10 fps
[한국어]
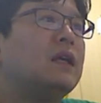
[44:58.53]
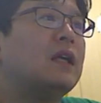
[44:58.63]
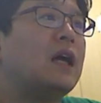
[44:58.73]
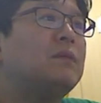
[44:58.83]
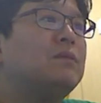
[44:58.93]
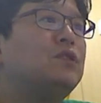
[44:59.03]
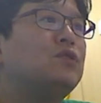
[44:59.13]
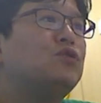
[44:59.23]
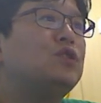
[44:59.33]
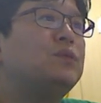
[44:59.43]

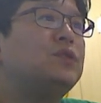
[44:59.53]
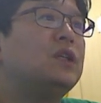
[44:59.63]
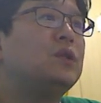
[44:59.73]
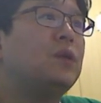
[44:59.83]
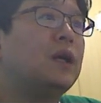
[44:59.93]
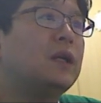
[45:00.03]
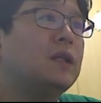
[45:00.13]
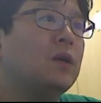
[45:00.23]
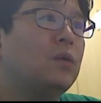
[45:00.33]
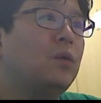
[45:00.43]
약물 주입 시에도
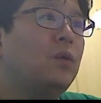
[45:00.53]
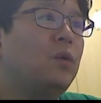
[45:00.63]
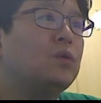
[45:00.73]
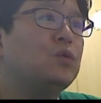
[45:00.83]
확인하고